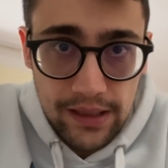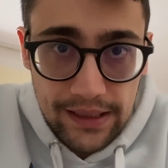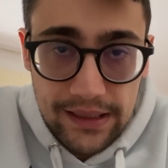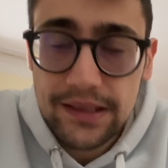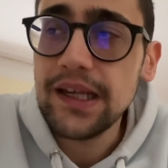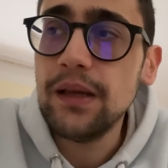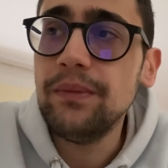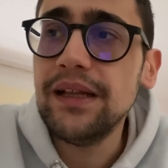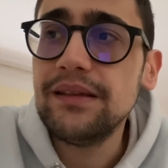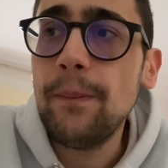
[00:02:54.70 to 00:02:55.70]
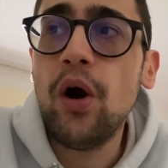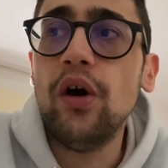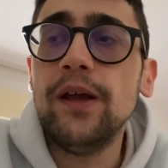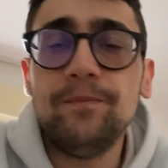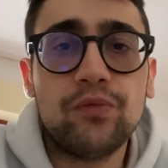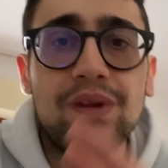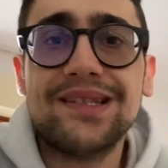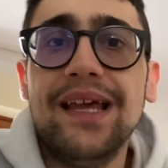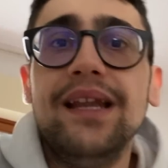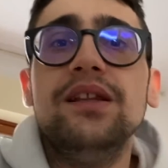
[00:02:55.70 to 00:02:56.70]
inizialmente. Poi una
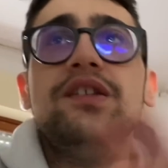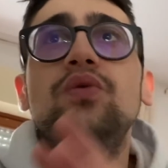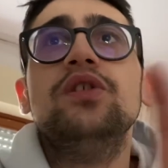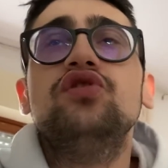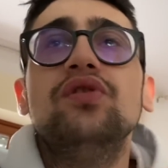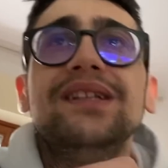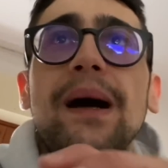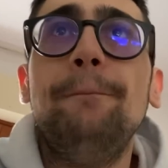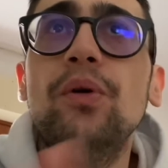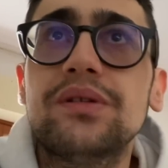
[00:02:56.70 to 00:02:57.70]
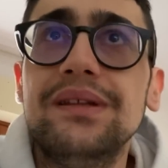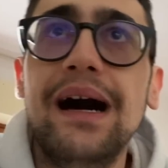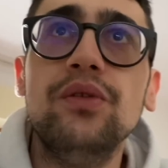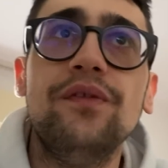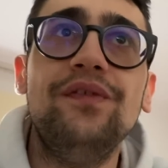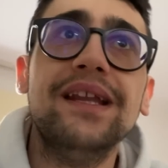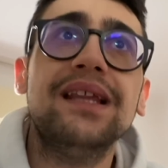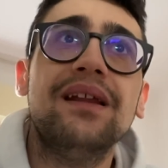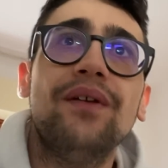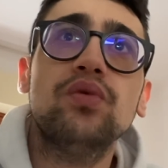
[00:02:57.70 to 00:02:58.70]
serie di situazioni ti ha portato a fare
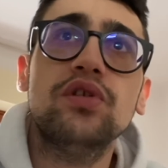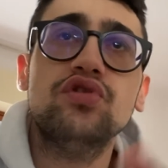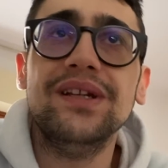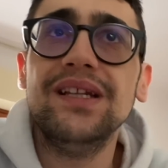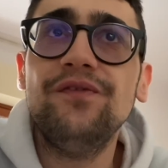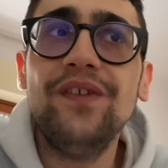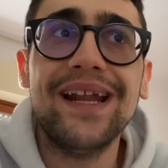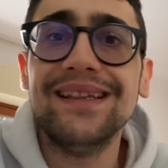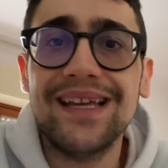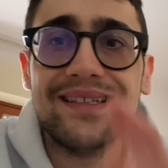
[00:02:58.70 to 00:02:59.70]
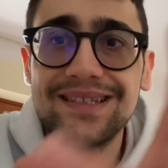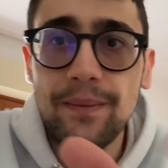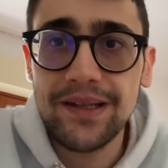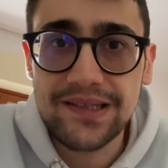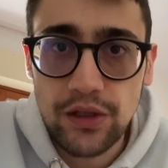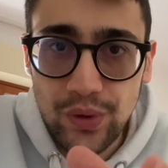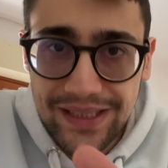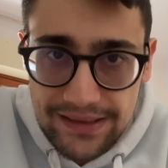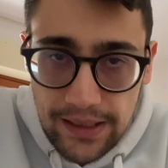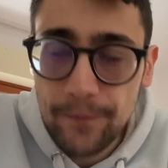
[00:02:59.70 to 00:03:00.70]
delle valutazioni differenti e sei passato a
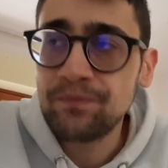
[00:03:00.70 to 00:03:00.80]
3.